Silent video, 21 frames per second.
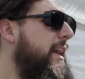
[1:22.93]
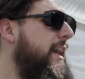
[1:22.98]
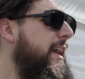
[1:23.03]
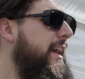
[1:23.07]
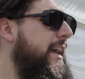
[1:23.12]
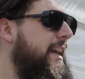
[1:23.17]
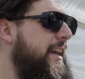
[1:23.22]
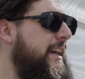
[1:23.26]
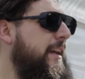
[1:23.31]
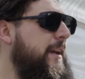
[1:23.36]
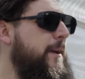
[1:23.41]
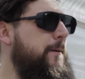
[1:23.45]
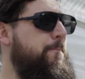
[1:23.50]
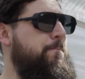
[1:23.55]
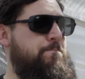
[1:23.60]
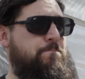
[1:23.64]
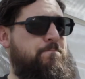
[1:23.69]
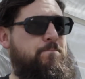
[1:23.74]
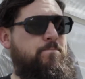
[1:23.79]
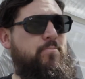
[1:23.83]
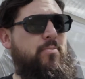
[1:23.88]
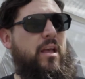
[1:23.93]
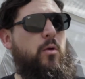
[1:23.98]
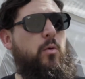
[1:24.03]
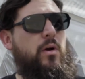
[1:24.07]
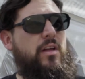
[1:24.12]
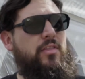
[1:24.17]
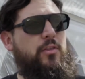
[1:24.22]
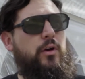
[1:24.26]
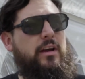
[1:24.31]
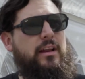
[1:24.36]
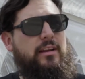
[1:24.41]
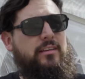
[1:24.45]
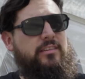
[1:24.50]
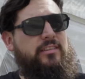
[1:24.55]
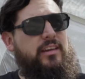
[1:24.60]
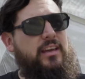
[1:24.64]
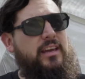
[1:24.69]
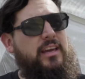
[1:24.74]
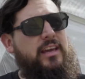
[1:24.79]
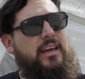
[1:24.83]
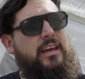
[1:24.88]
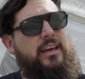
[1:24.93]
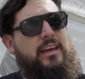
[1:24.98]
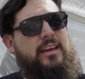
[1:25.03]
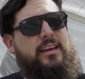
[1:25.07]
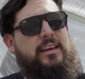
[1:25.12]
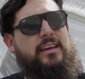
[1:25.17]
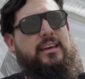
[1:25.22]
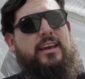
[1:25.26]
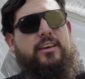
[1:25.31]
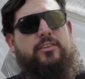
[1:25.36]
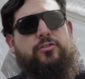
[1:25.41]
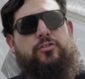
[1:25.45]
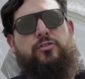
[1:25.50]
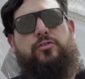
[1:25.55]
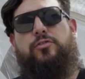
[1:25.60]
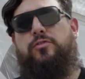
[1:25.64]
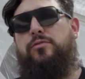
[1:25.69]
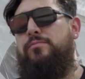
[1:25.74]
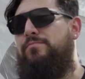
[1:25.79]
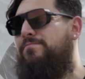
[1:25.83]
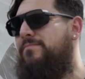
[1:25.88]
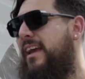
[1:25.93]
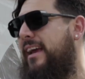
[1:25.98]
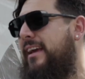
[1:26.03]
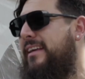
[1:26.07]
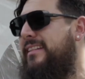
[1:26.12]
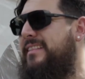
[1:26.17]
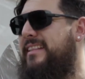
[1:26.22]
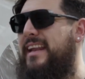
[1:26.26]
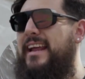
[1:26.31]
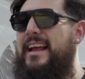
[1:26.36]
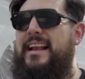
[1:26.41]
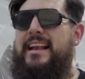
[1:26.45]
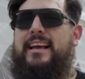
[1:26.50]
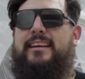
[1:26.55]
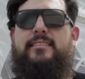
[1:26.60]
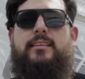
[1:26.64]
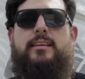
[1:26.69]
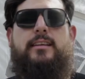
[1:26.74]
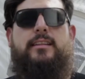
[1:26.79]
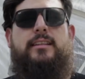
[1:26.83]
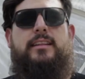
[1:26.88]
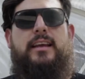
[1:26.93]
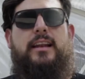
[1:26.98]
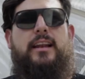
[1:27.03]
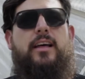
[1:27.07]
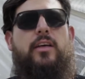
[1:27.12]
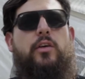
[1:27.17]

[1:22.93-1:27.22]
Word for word: Eh, cuando crecí y entré al accidente de la